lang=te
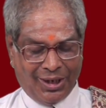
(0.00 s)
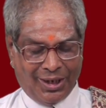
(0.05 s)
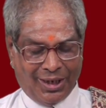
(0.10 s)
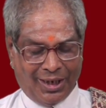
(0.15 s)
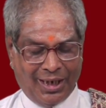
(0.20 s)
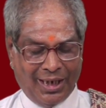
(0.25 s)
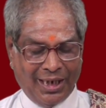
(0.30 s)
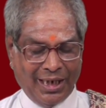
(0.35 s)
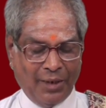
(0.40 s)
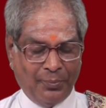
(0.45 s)

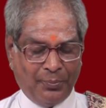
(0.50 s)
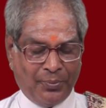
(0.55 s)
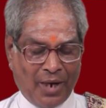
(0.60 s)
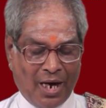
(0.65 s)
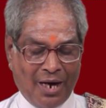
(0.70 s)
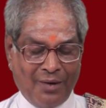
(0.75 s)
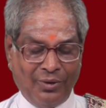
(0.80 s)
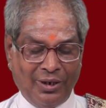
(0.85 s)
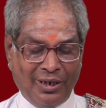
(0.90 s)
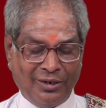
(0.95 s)
అలాగే
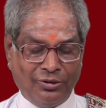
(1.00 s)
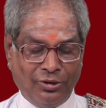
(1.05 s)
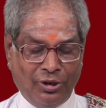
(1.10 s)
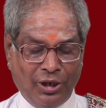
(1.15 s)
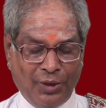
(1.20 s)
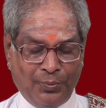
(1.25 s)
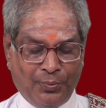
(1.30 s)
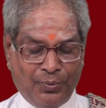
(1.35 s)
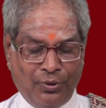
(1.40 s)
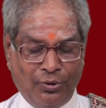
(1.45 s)
పాములతో
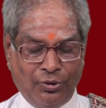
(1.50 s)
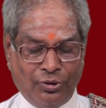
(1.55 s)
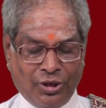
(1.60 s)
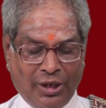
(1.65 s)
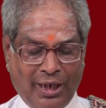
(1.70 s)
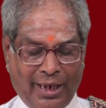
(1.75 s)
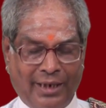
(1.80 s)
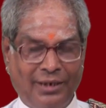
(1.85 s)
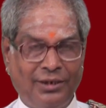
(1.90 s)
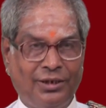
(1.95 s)
ఎప్పుడూ
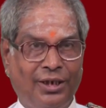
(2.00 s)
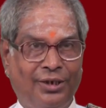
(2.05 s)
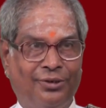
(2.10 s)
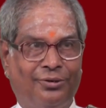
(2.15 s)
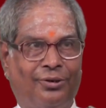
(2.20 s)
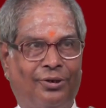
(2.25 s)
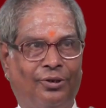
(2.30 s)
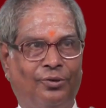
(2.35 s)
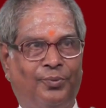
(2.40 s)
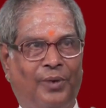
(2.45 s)
స్నేహం
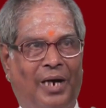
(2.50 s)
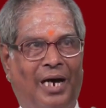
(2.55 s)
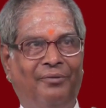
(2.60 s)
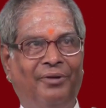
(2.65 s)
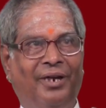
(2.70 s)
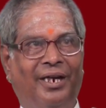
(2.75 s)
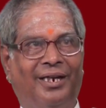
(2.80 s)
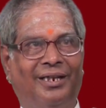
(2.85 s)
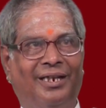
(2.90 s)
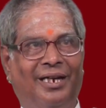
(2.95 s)
చేయకూడదు
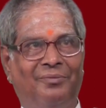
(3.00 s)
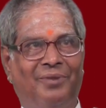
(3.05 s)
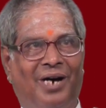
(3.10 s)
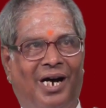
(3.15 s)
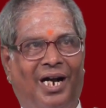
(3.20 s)
పామే కదా